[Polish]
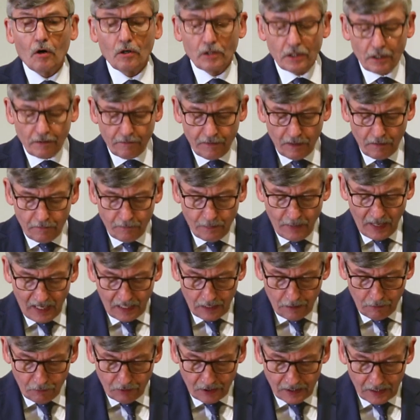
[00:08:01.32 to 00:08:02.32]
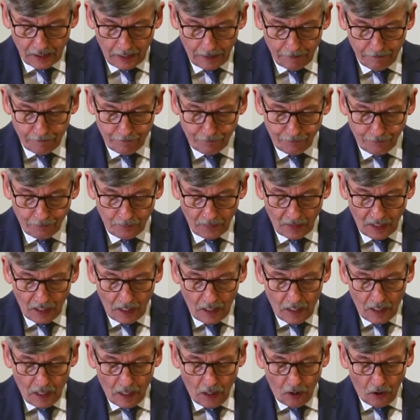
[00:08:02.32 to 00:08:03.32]
oliwy w baryłce.
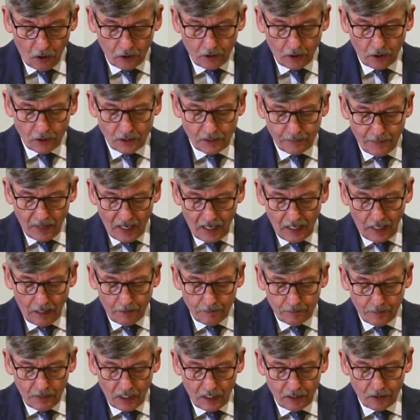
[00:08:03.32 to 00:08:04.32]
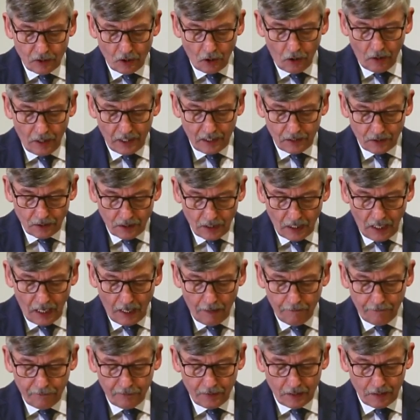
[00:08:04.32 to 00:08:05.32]
Oto zbieram trochę
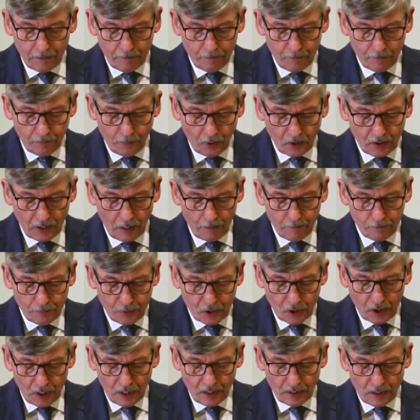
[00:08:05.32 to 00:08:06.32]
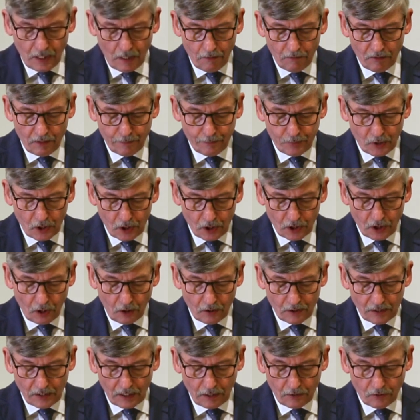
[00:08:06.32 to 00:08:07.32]
drew, potem przyjdę i
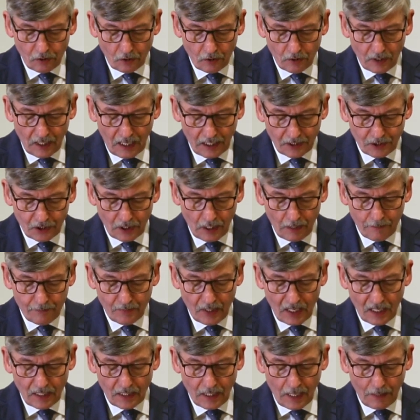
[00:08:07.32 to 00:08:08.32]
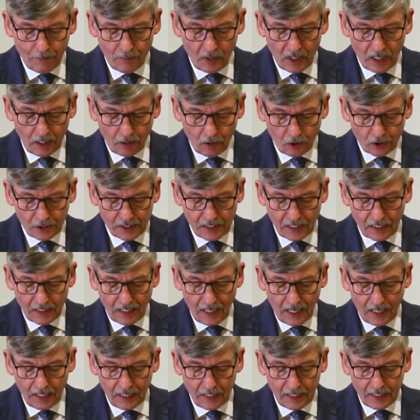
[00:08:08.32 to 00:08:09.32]
przyrządzę to dla siebie i dla mojego
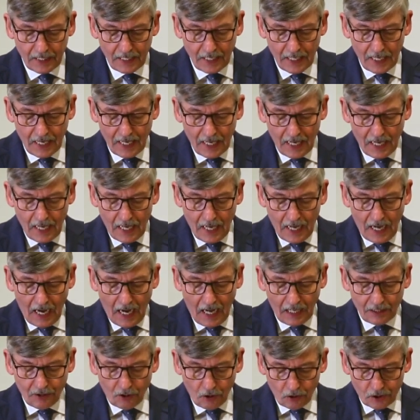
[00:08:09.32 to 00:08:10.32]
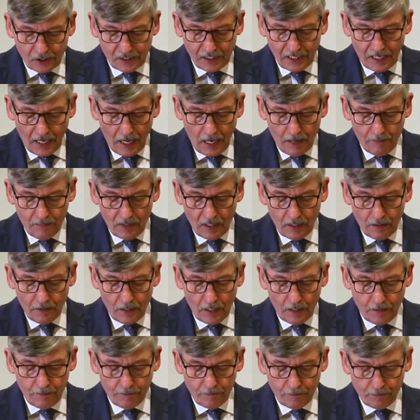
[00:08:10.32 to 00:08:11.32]
syna, a to zjemy,
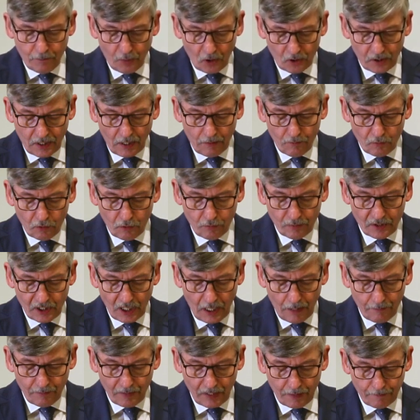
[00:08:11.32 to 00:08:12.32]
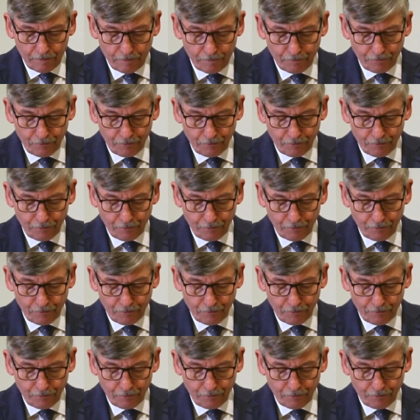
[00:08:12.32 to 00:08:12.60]
potem umrzemy.